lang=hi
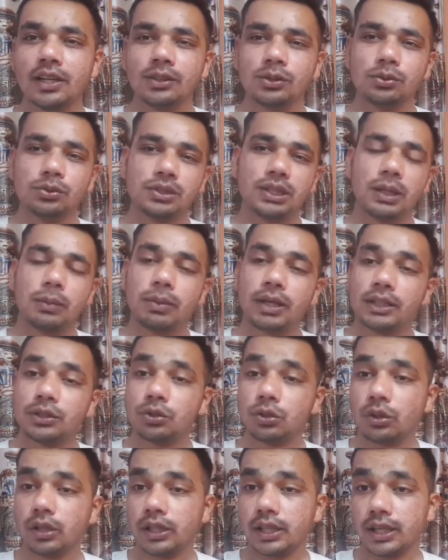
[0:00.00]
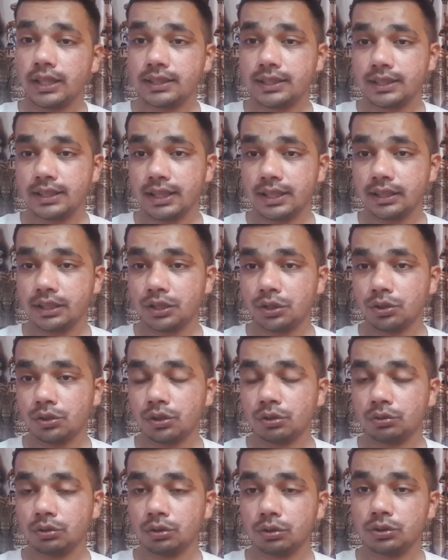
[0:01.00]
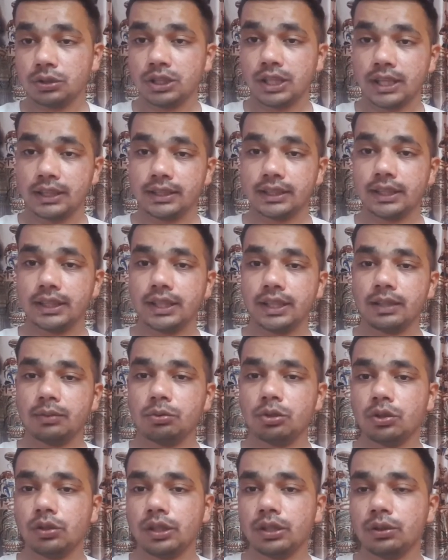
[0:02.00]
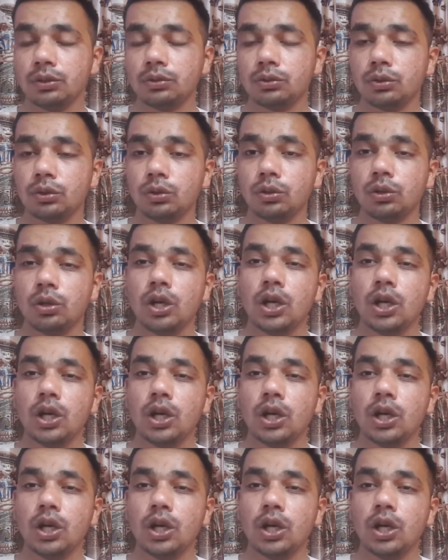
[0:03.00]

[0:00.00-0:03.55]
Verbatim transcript: दूसरी बात जो है राजस्थान ने जो है उनको जाते टाइम जो है दोस्तों